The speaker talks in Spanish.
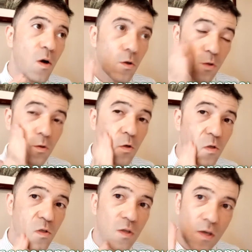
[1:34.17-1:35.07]
el
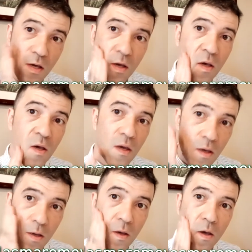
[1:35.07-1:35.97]
producto a
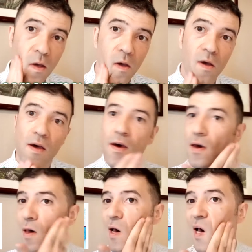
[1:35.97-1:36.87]
base
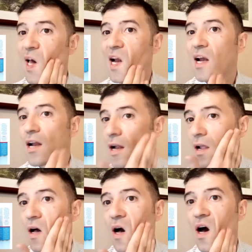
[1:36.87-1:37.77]
de ácido
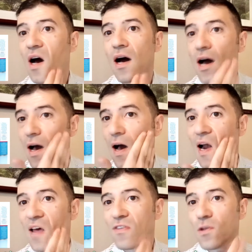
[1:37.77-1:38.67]
glicólico
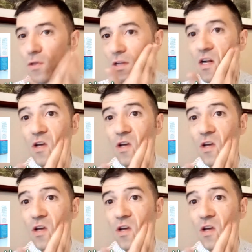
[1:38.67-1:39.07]
para que